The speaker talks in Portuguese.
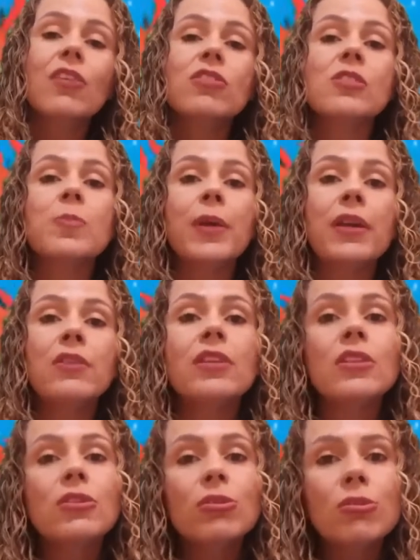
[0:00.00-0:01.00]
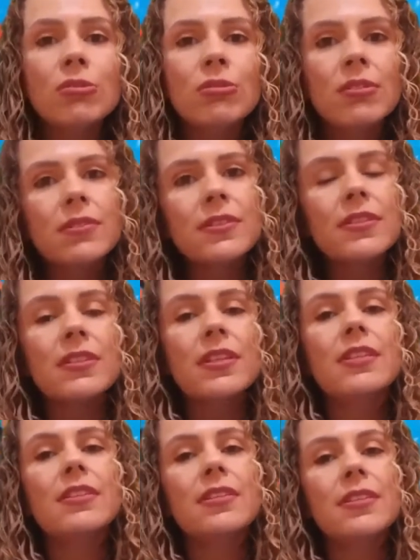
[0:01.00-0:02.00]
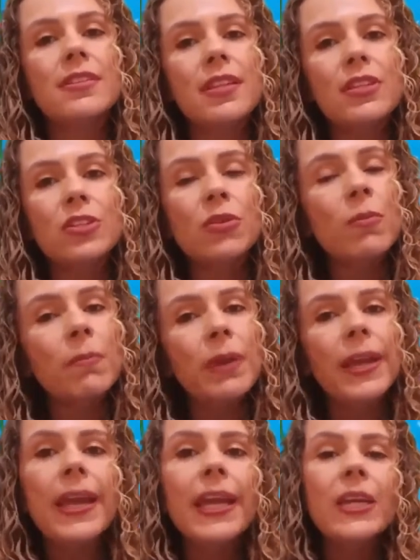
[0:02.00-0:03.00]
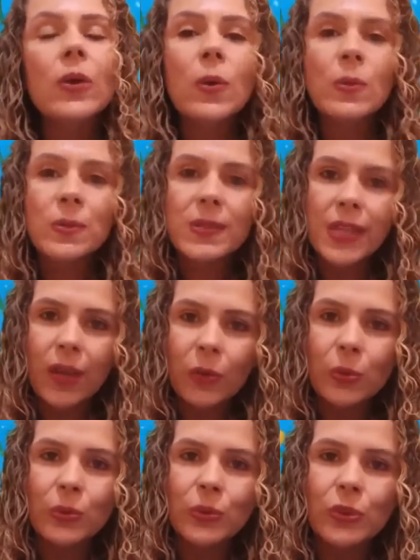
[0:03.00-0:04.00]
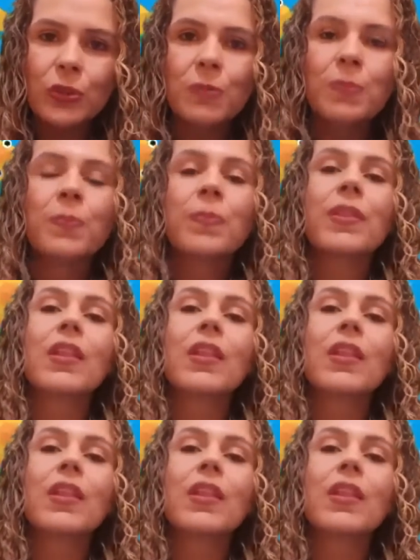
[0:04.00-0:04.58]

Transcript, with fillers: Eu espero que todos vocês estejam bem, com saúde.